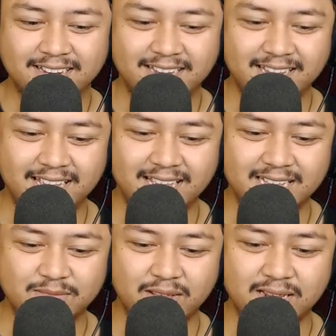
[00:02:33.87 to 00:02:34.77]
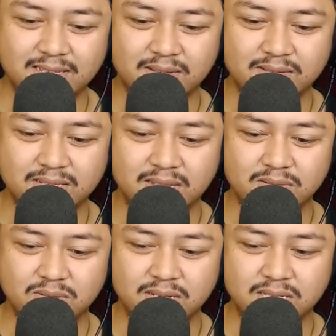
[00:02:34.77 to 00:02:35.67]
Yes, finance and stand
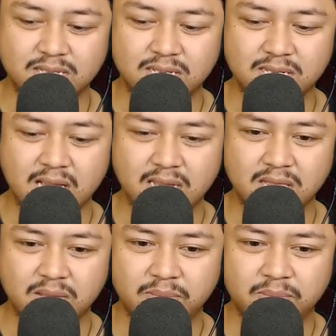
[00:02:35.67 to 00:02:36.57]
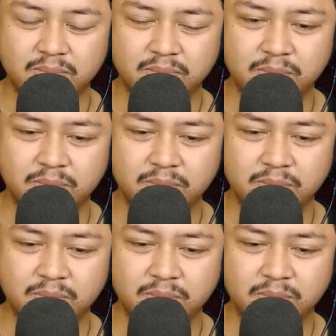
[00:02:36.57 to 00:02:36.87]
to reach this item.